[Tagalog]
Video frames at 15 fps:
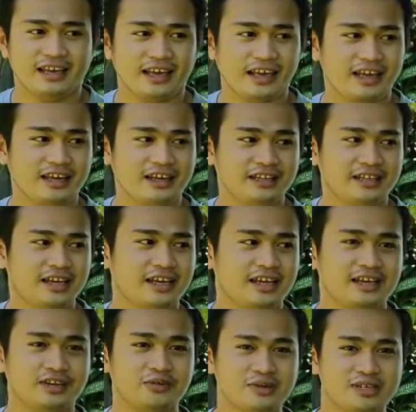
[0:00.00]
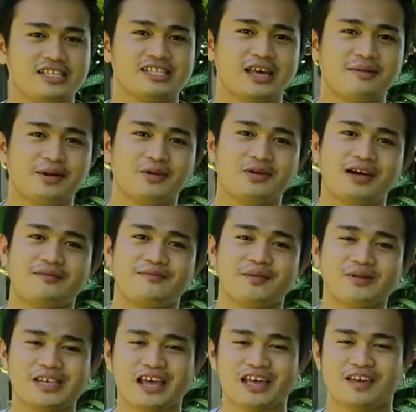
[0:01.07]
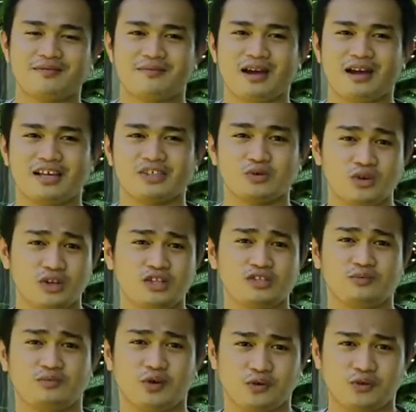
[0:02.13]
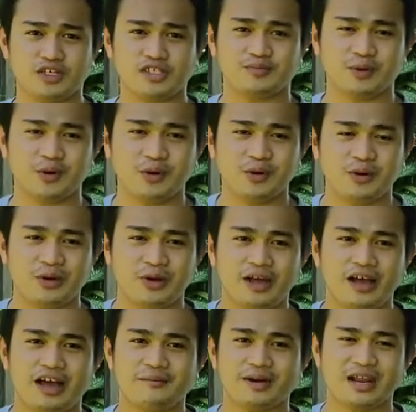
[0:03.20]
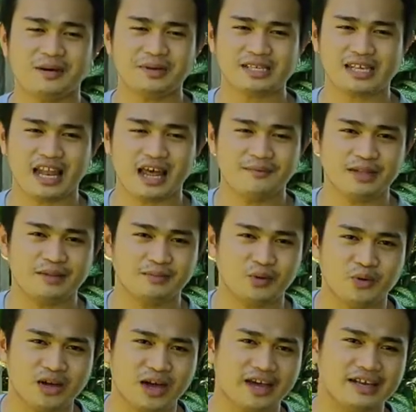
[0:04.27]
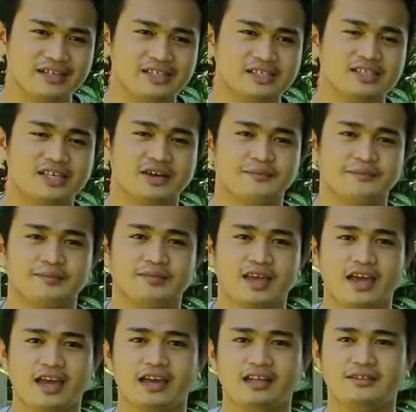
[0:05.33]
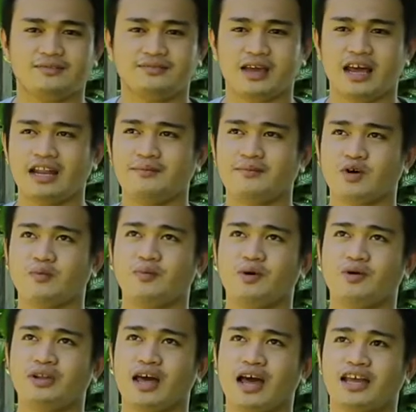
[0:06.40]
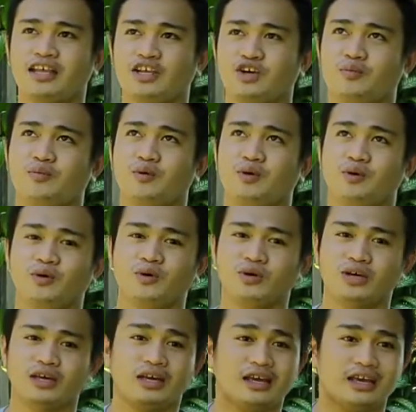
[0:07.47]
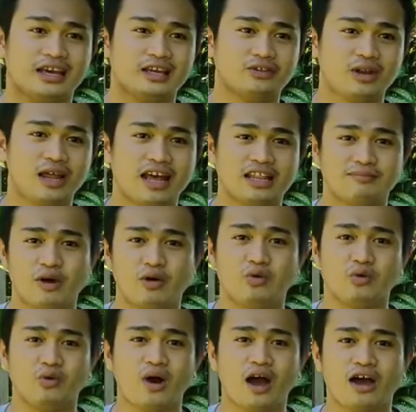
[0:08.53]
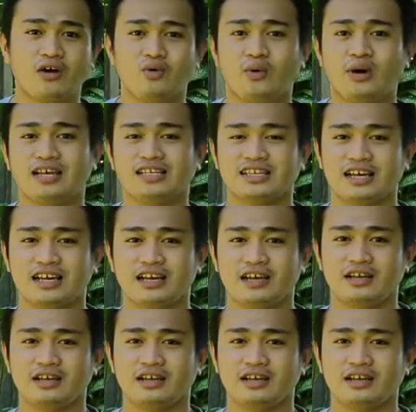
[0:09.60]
And yung masasabi ko lang po sa aking mga solid viewers po, ay maraming salamat po guys. And alam ko po na hindi ko po ito lahat makukuha kung wala sa